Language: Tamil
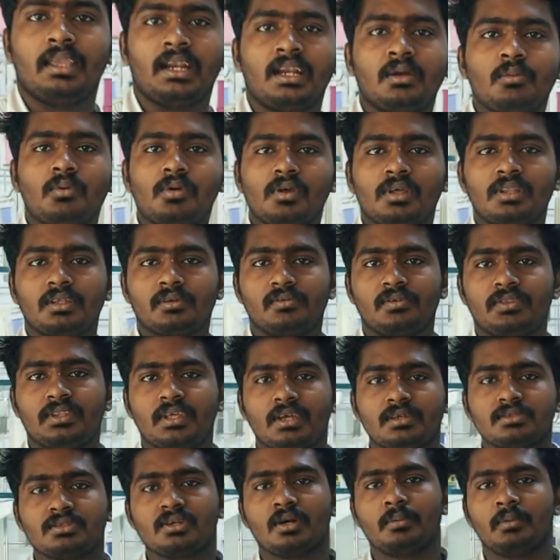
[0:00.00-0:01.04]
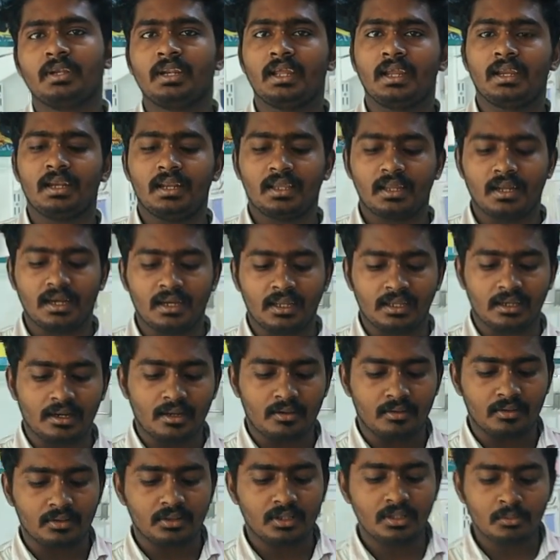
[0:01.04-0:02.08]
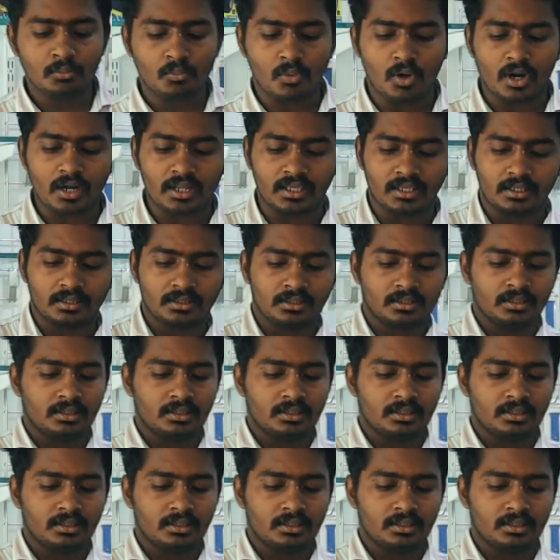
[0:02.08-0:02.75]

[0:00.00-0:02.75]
என்ன ப்ரோ இதுக்கு வித்தியாசம் அப்படின்னு என்கிட்ட கேட்டிங்கன்னா வந்து பாடி